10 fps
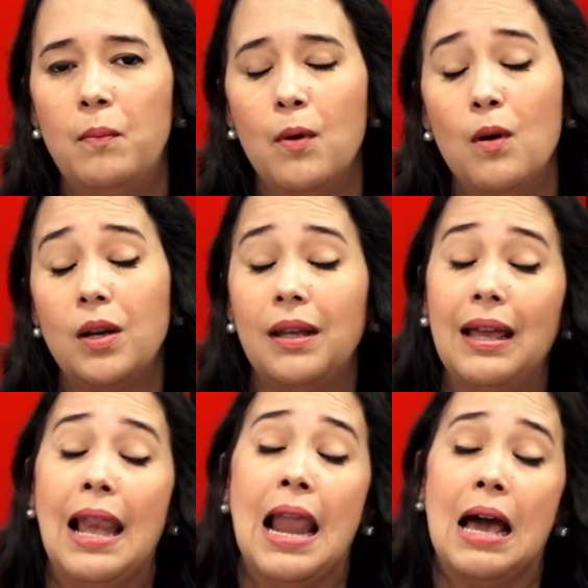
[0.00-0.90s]

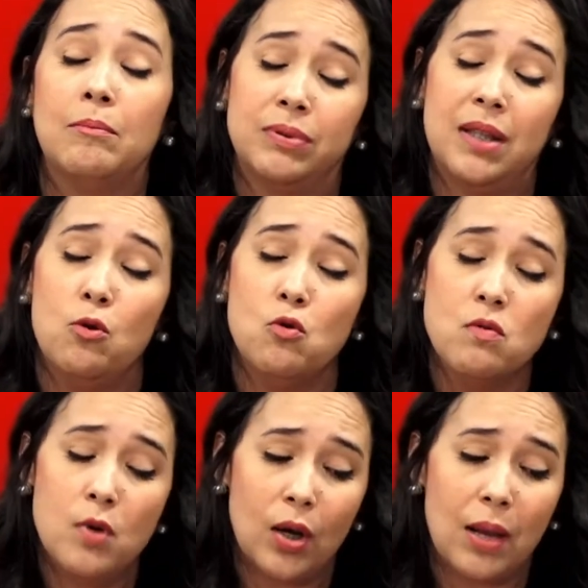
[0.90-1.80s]
Porque la,
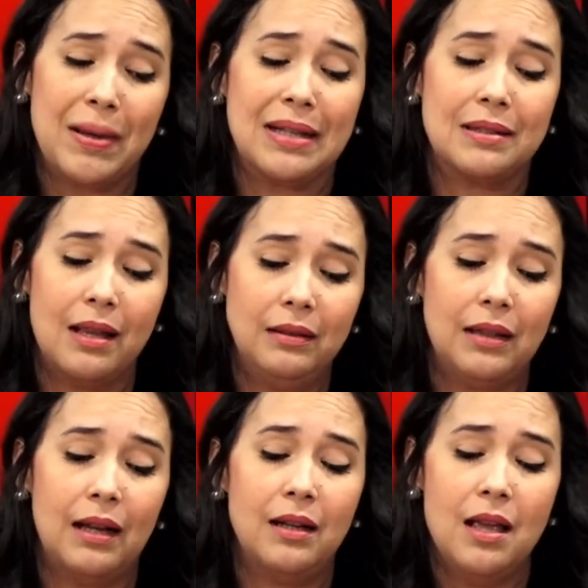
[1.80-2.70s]
según lo que
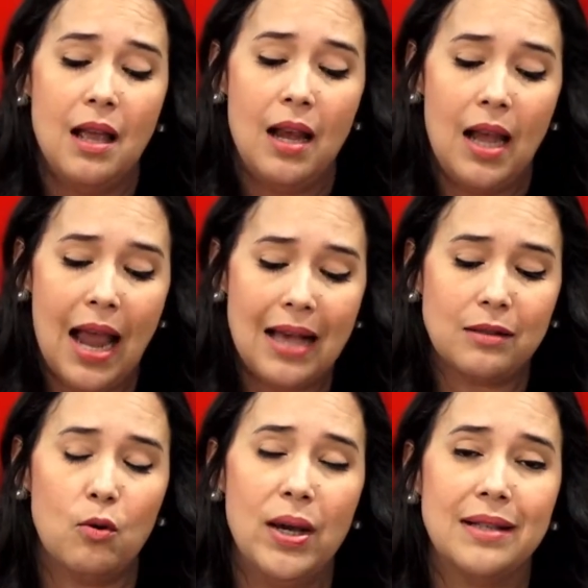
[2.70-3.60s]
presentan
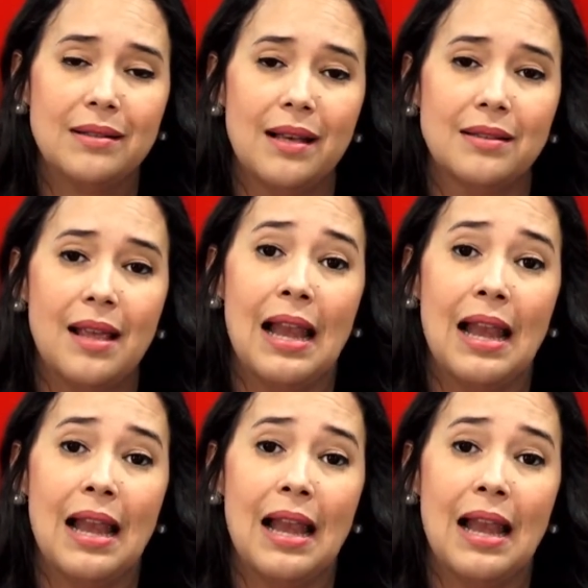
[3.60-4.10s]
las juezas,